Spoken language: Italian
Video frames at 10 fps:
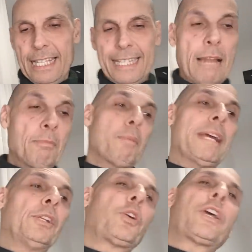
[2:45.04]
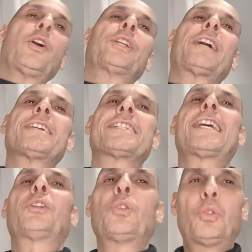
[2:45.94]
dal momento che ho
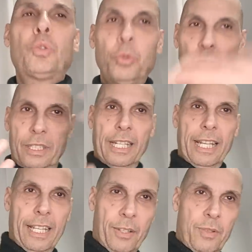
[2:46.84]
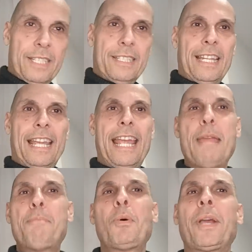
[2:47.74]
attraversato tutti tutte queste
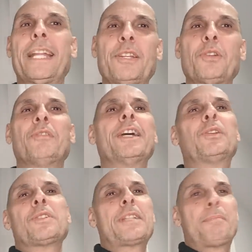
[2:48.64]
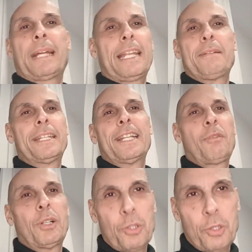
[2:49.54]
epoche di Juventus da, praticamente da
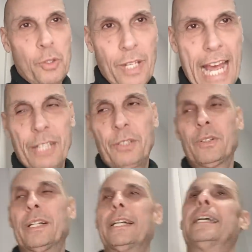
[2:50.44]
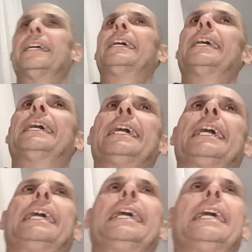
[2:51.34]
quando sono nato
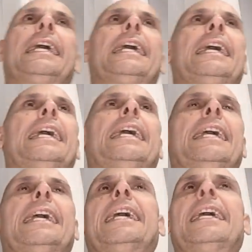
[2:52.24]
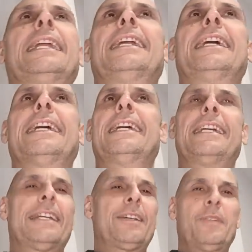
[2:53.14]

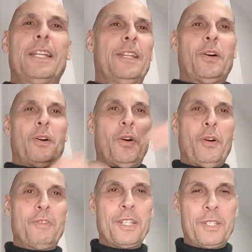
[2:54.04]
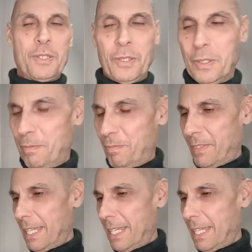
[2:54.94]
e quindi ho, ho visto